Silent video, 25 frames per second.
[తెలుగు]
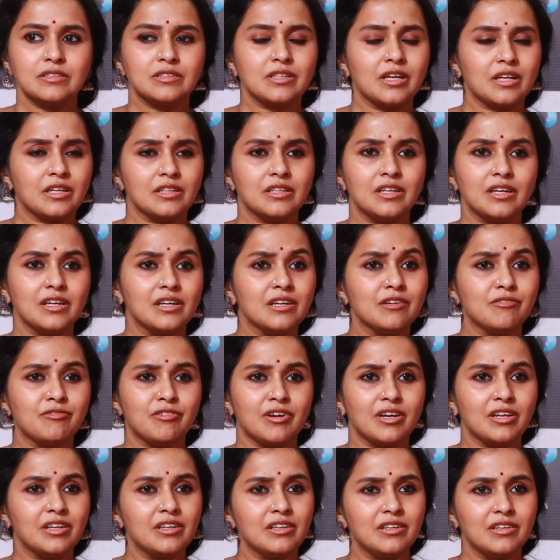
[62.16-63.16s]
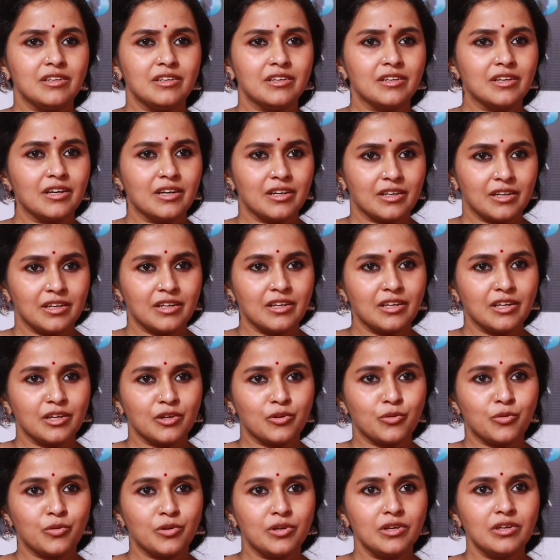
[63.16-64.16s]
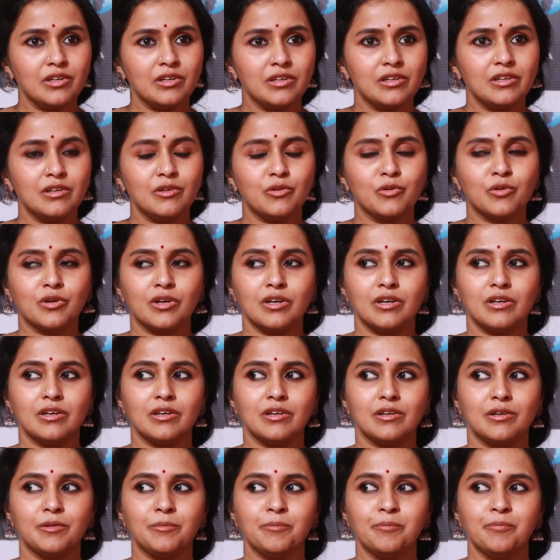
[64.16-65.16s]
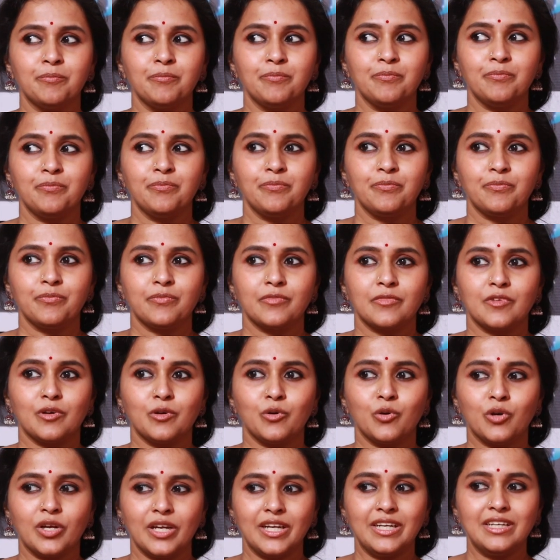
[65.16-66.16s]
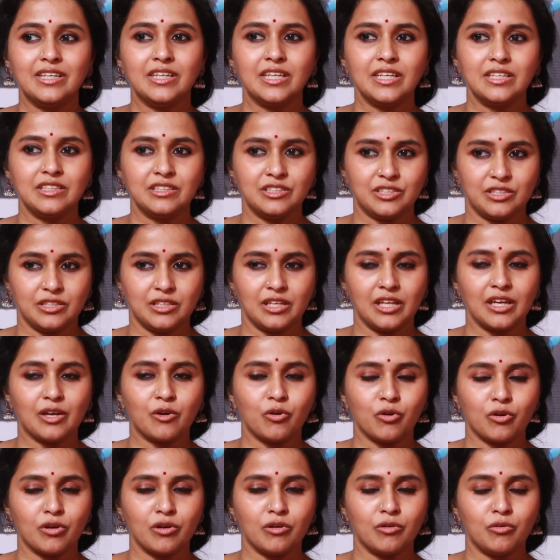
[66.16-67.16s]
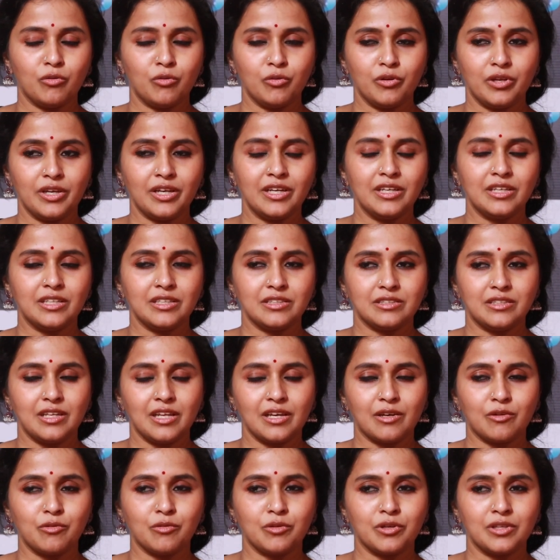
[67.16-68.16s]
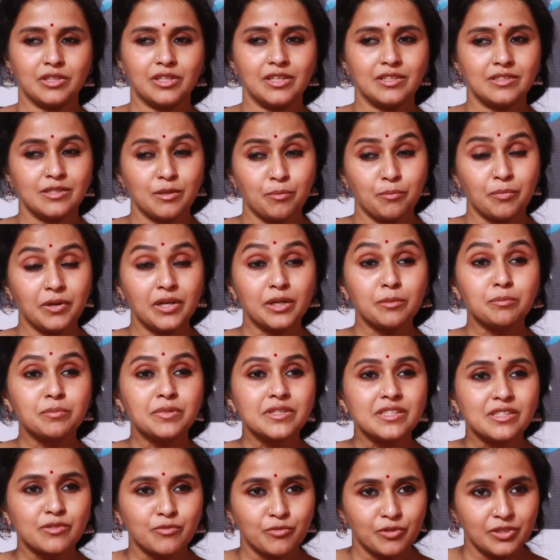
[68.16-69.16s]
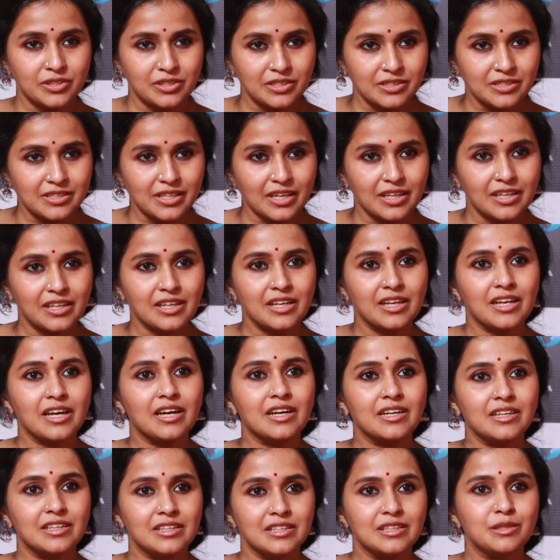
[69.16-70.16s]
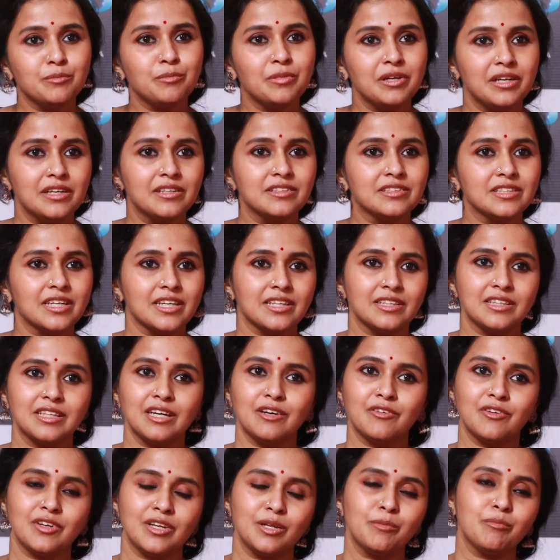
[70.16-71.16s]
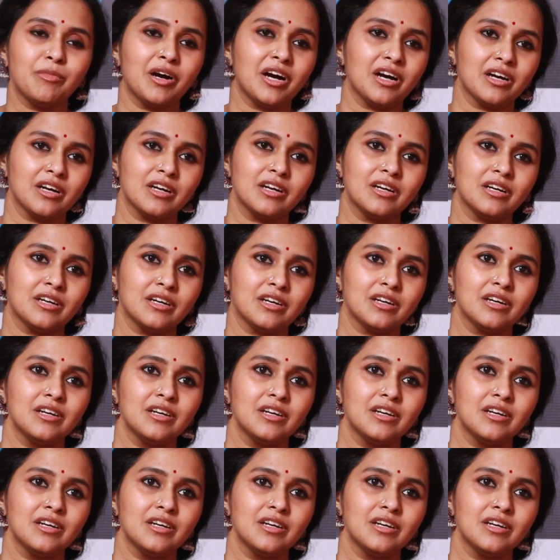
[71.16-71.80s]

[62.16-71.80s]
సరదాగా ఫన్గా కన్నా కూడా ఒక ఒక ఇంటెన్షన్ లైక్ ఒక ఓరియంటేషన్ లైక్ ఓకే దేస్ అ పర్పస్ ఫర్ దిస్ అని ఇలాంటిది బిల్డ్ చేద్దామని బాగా